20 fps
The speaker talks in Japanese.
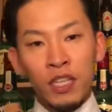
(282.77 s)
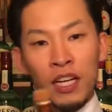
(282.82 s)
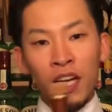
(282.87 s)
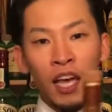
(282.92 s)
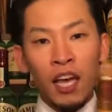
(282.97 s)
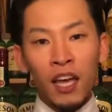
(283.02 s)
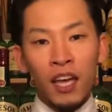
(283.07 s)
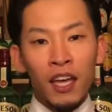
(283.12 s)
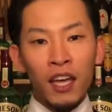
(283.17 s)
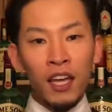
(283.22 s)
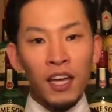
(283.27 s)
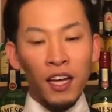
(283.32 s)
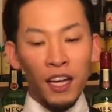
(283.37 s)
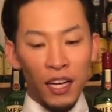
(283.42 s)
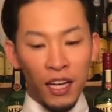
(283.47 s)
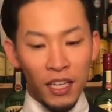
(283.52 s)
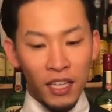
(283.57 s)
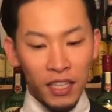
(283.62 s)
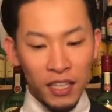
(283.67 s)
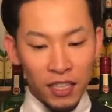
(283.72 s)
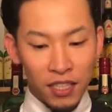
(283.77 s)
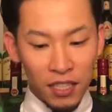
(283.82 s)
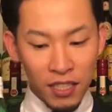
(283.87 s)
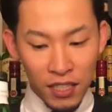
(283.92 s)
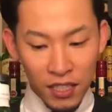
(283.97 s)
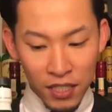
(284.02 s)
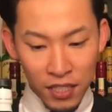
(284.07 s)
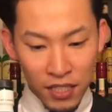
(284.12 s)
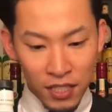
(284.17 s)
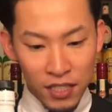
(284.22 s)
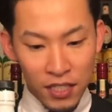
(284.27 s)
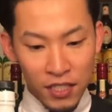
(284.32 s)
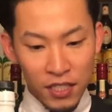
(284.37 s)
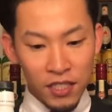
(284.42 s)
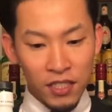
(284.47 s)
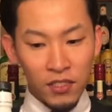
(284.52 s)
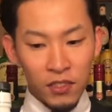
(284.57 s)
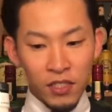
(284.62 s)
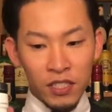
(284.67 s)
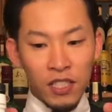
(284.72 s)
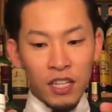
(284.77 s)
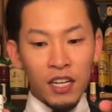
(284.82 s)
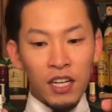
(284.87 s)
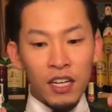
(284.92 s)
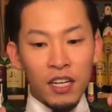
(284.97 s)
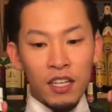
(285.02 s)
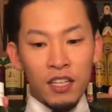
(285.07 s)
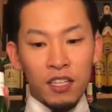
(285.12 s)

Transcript: らねはいこちら